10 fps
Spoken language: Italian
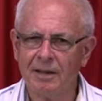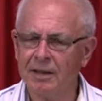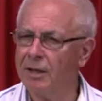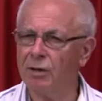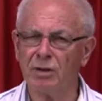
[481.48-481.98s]

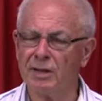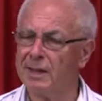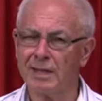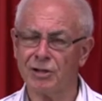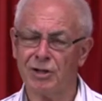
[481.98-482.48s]
E allora
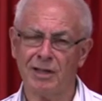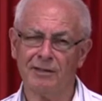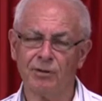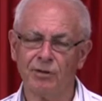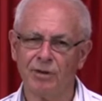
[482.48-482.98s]
nasce la
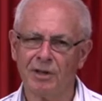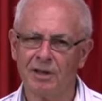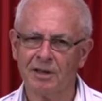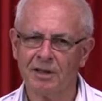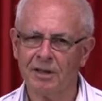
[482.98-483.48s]

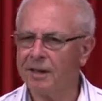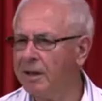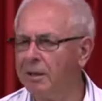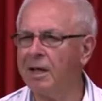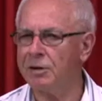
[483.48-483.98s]
voglia.
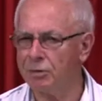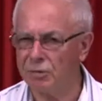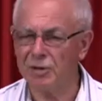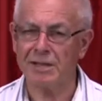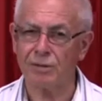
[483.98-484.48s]
È
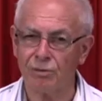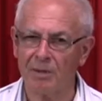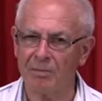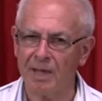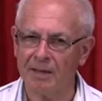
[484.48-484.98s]
successo
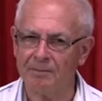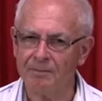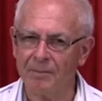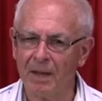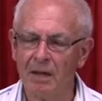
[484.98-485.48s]
a me.
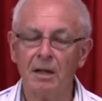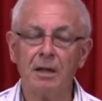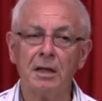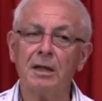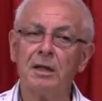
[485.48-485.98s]

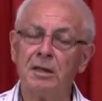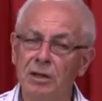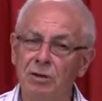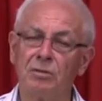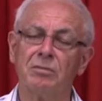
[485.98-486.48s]

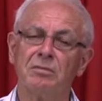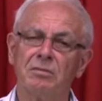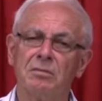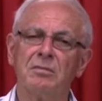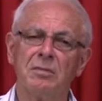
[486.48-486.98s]
Io
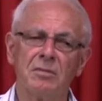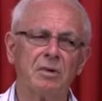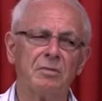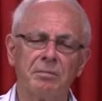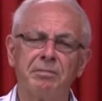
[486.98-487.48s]

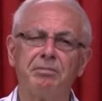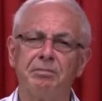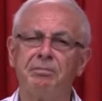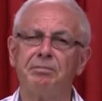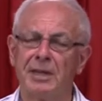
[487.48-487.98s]

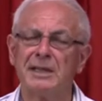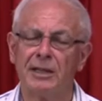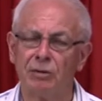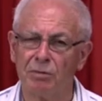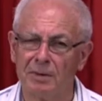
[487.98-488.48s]

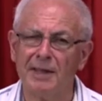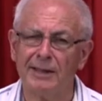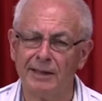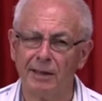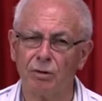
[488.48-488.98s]
presento
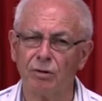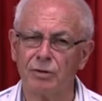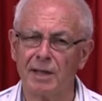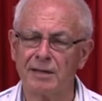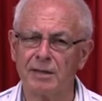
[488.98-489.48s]
parecchie
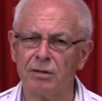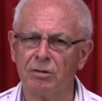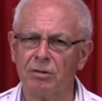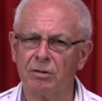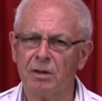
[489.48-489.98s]
cose al
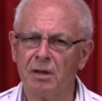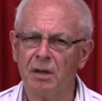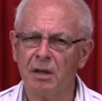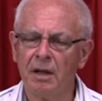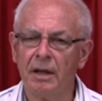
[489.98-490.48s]
Signore
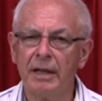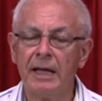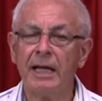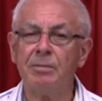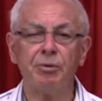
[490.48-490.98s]

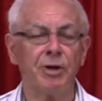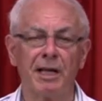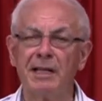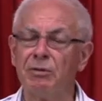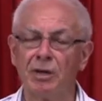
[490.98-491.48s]
e poi
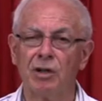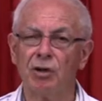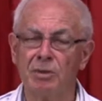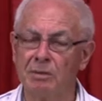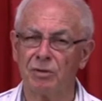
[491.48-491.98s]
arrivo che
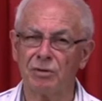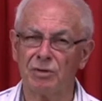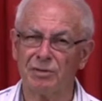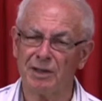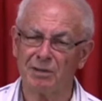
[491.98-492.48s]
non mi
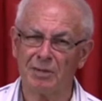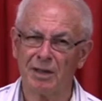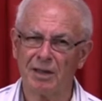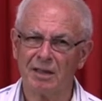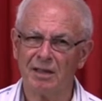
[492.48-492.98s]
posso
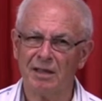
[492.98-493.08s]
fermare.